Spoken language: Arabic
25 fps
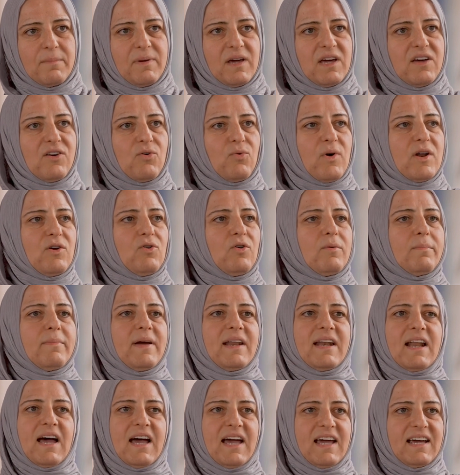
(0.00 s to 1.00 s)
كبير
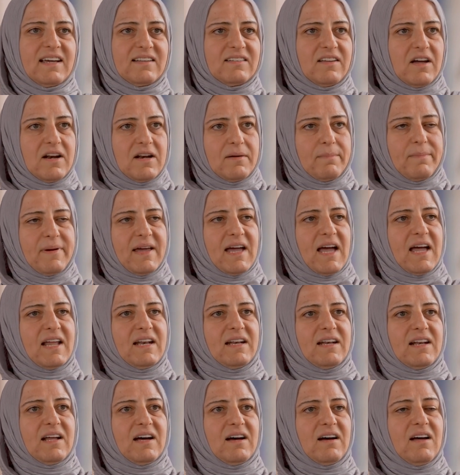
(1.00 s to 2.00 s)
ونؤمن ايضا
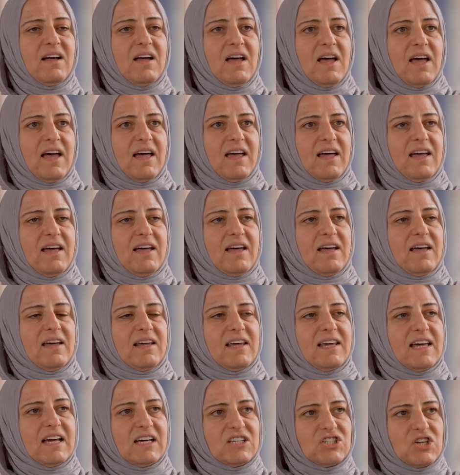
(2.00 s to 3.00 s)
بان
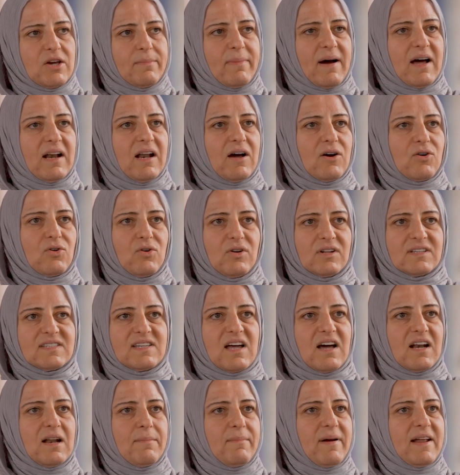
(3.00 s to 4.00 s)
يجب على كل
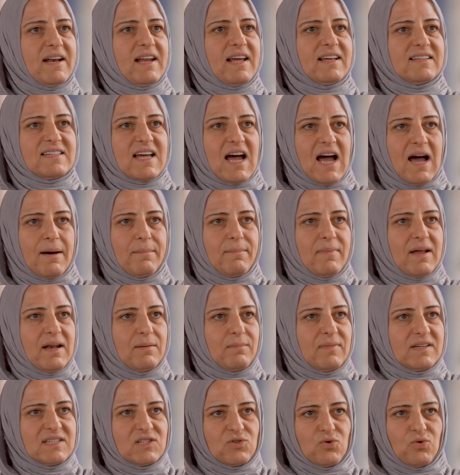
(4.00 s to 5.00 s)
طالب ان
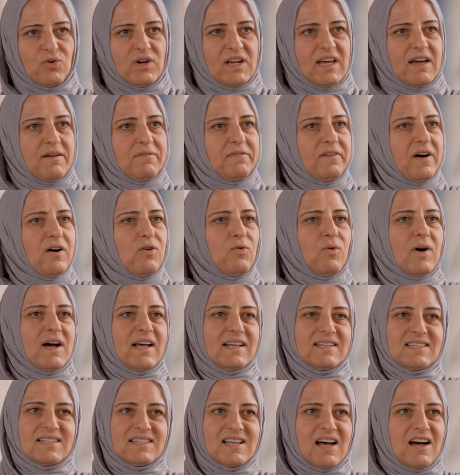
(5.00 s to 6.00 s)
يتحمل مسؤوليه فهو
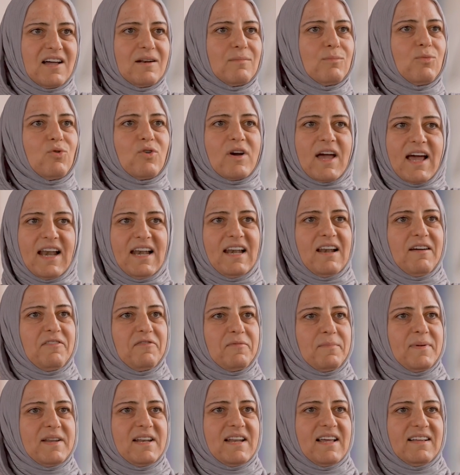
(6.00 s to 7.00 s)
انسان
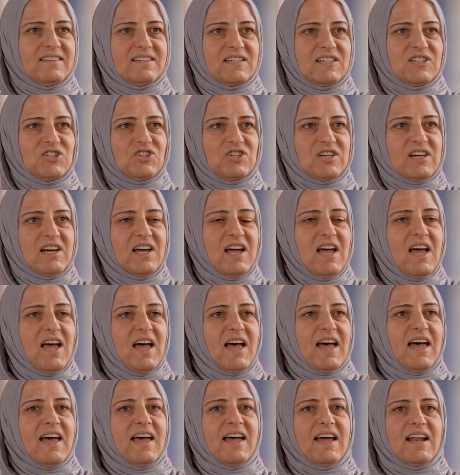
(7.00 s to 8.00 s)
مكلف بالنتيجه
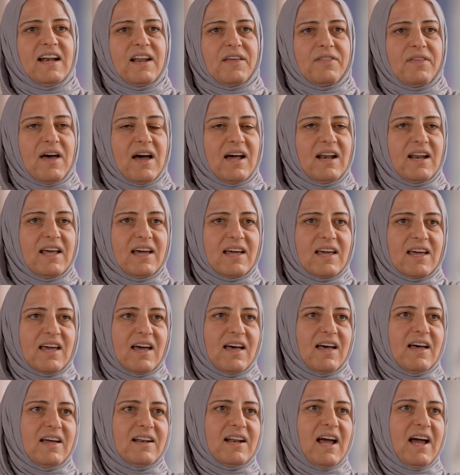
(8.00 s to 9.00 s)
آه،
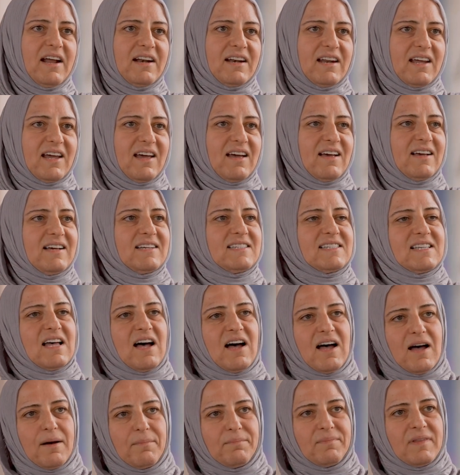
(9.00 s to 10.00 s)
لذلك نحن
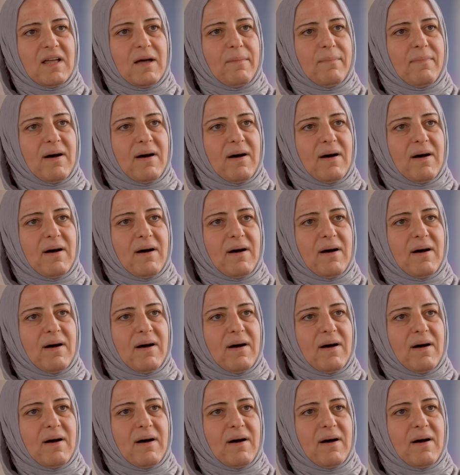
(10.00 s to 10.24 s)
ساهمنا